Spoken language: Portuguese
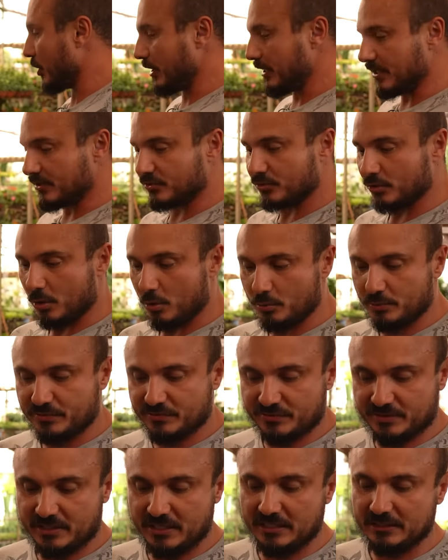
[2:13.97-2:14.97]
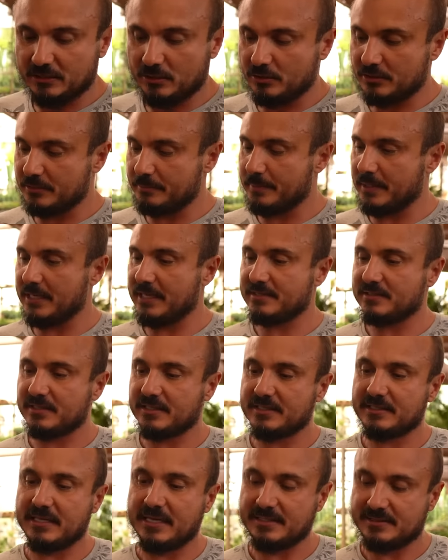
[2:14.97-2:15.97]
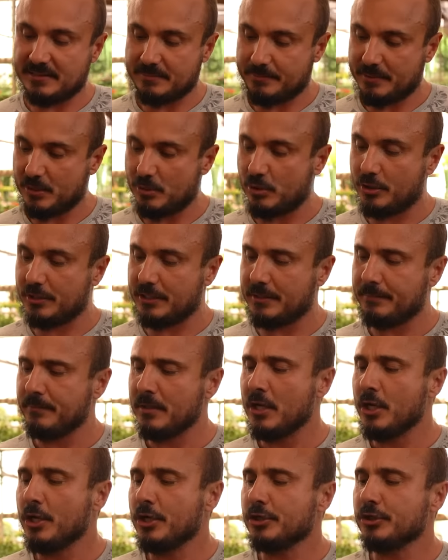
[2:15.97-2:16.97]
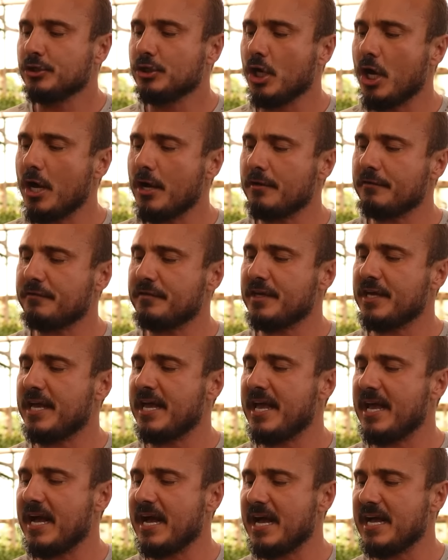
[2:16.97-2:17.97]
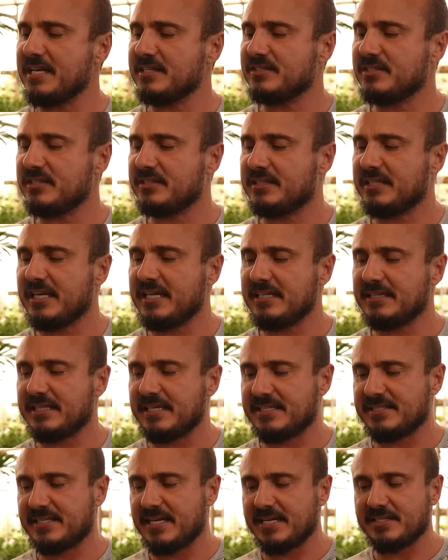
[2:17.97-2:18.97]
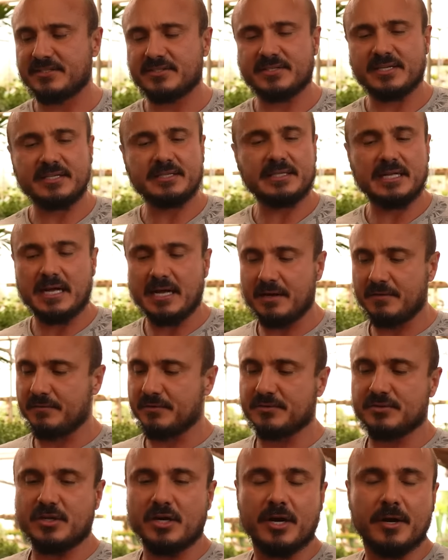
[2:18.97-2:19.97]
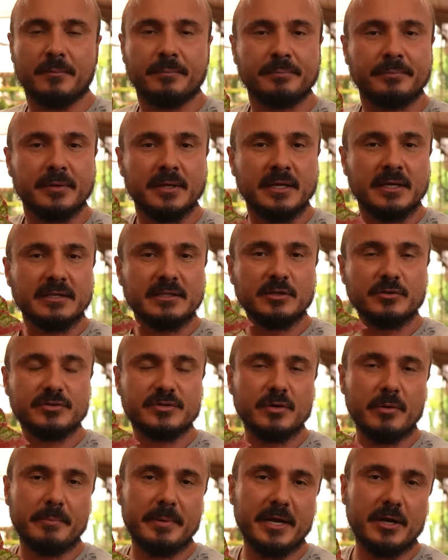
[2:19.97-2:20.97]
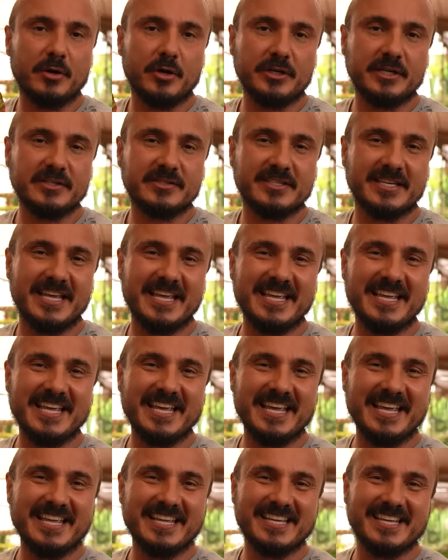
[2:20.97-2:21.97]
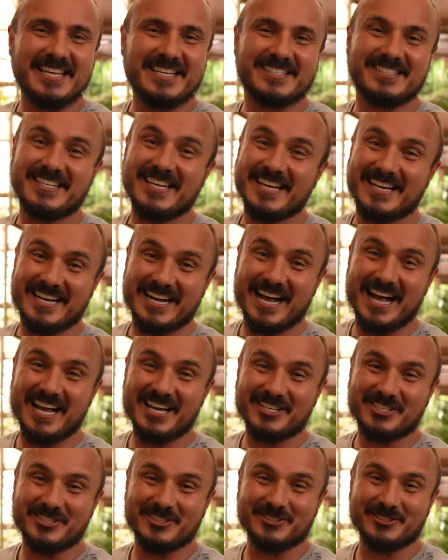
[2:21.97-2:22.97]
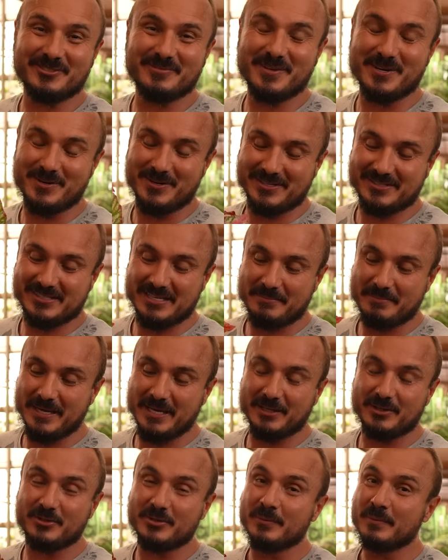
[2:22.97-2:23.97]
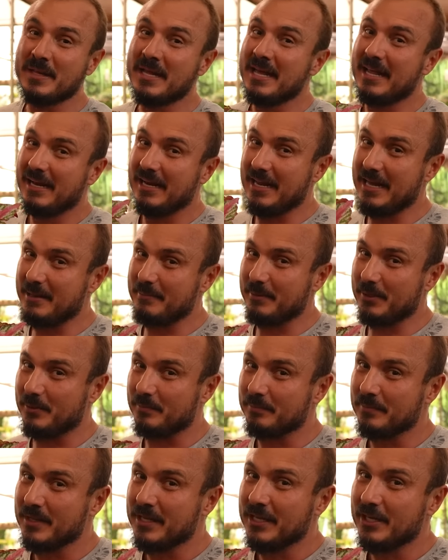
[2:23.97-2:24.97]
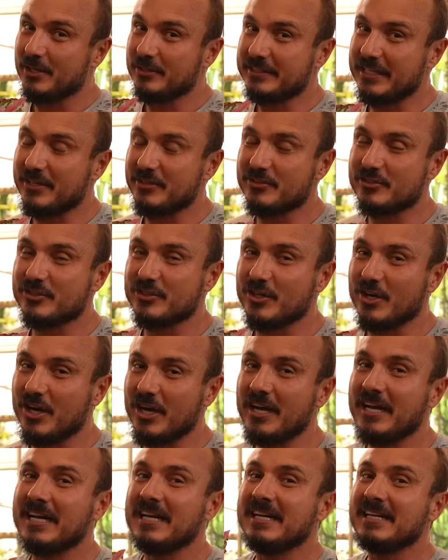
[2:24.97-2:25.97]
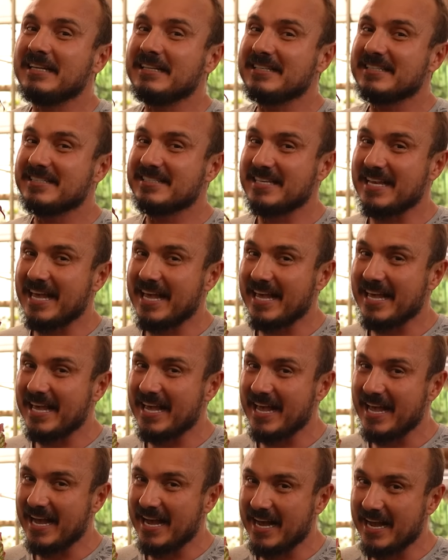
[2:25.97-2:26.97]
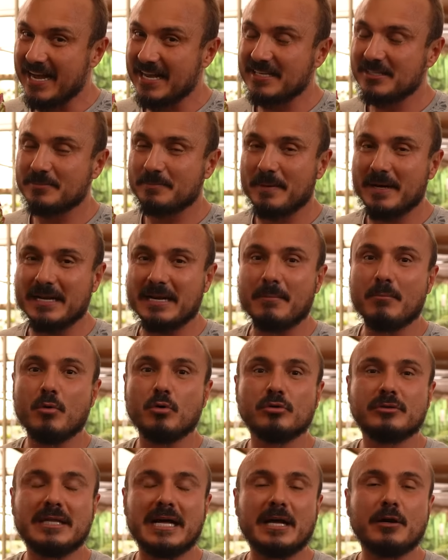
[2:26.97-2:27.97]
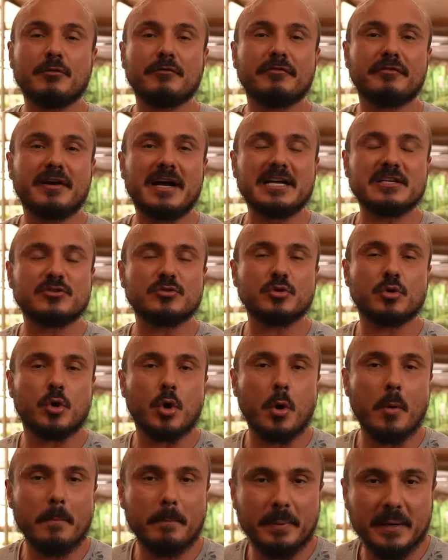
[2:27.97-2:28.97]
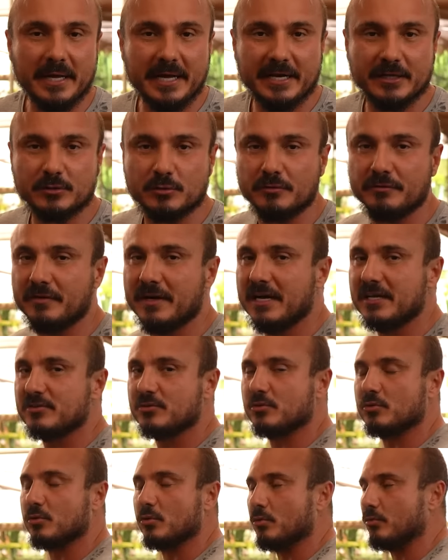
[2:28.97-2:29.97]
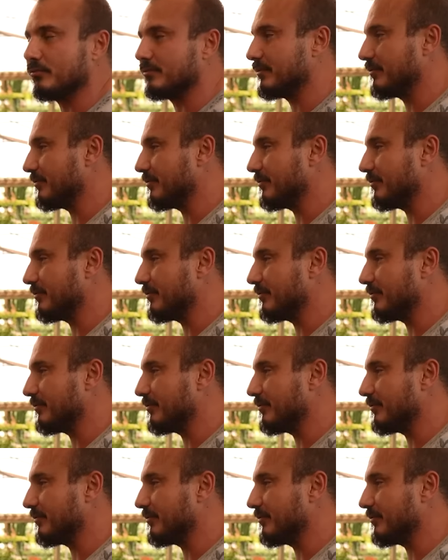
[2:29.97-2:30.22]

olha só o escândalo de beleza que tá essa begônia. R$ 9,37, ó. Então são begônias que se encaixam no meu orçamento. Lembram? Eu tenho só 100 reais para montar um vaso completo, um vaso com